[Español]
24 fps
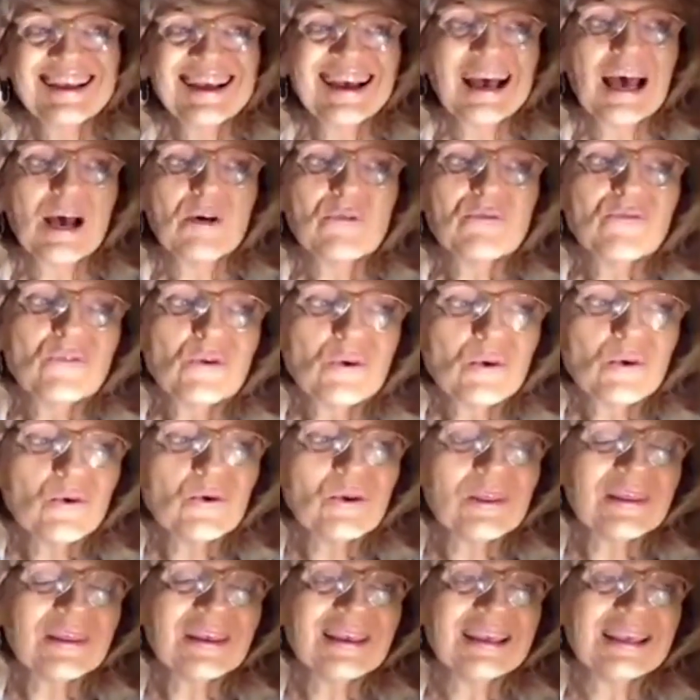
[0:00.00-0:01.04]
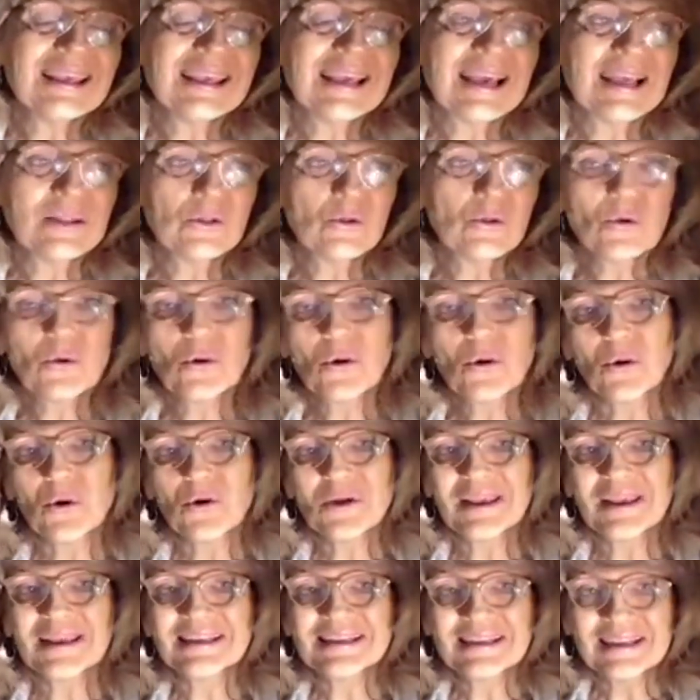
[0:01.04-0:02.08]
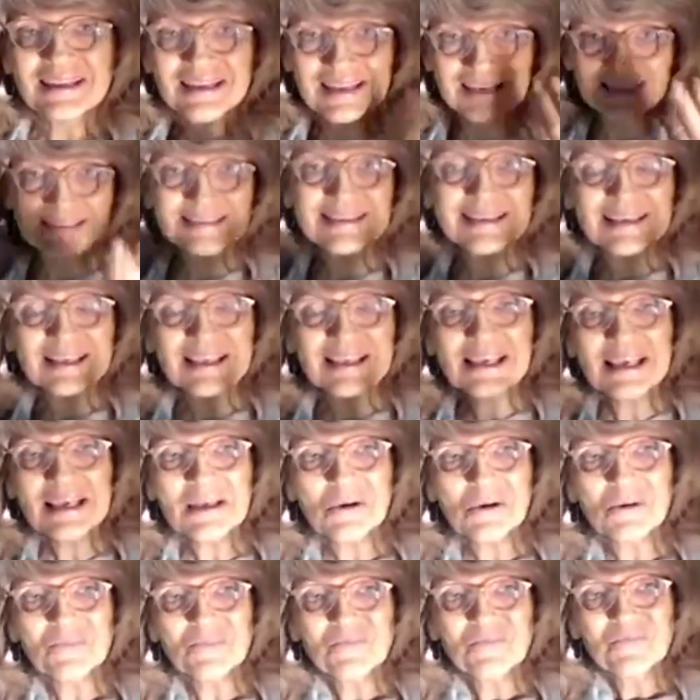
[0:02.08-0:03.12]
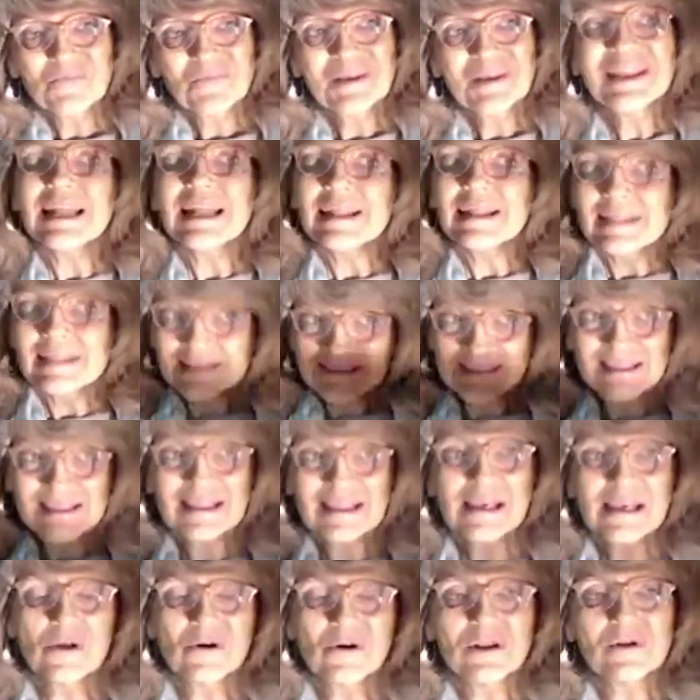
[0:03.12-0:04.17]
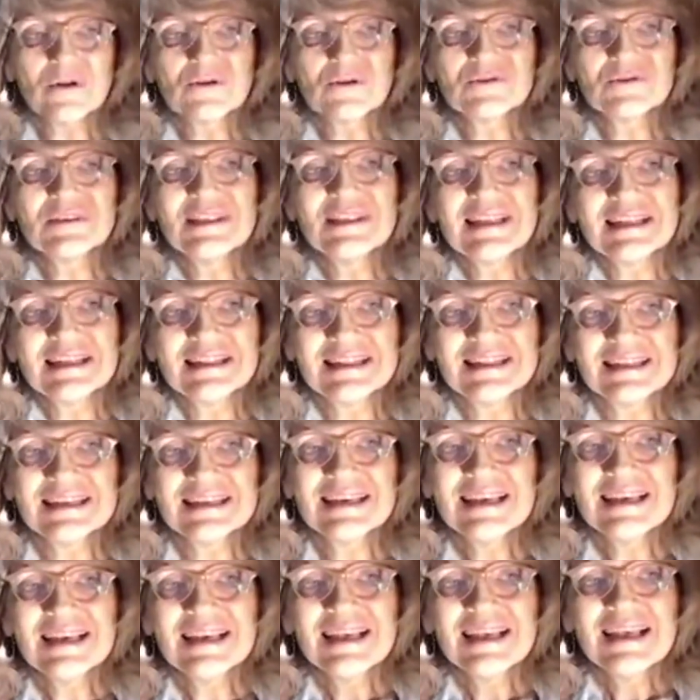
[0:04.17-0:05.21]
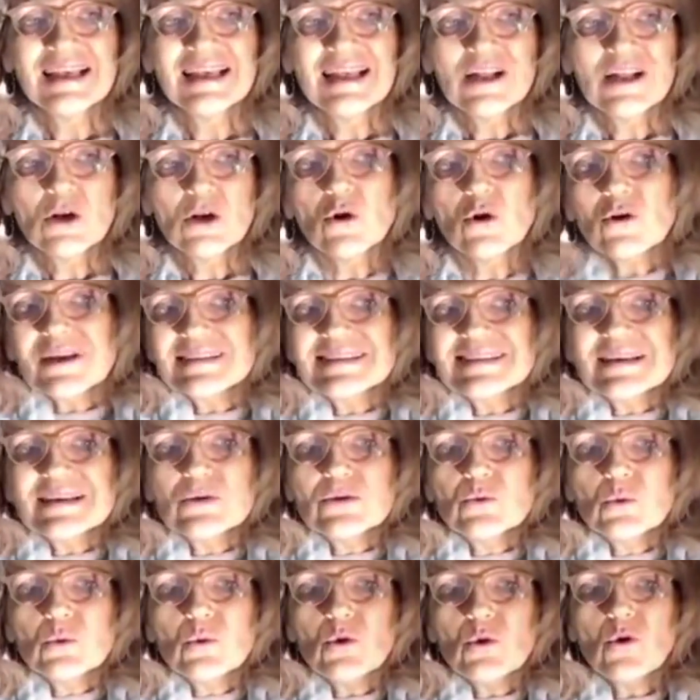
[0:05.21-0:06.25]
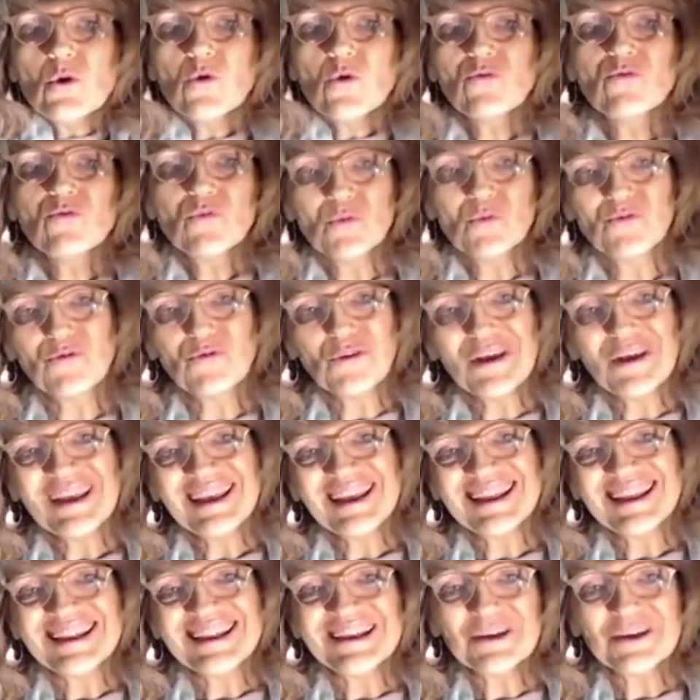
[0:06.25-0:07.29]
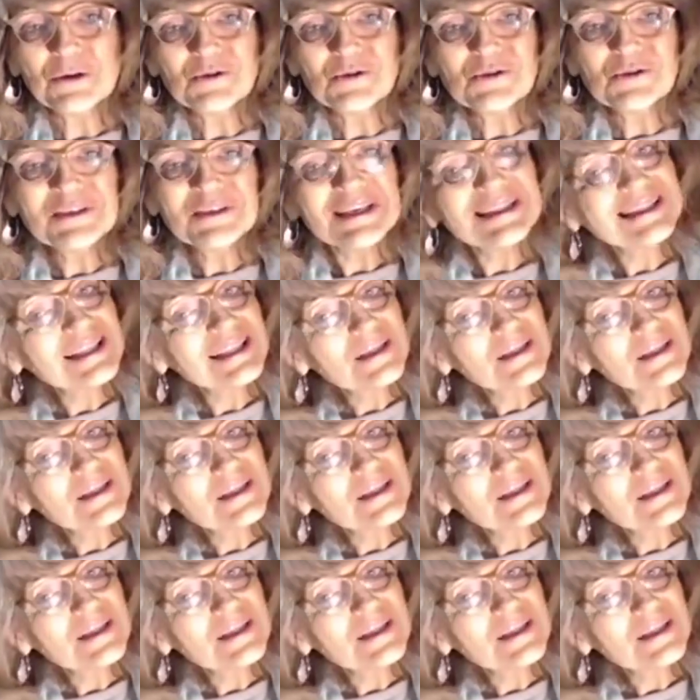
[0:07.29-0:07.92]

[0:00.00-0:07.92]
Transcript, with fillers: a Freud y a todos los que le siguieron y le antecedieron en Occidente, lo que se estudió fue el inconsciente de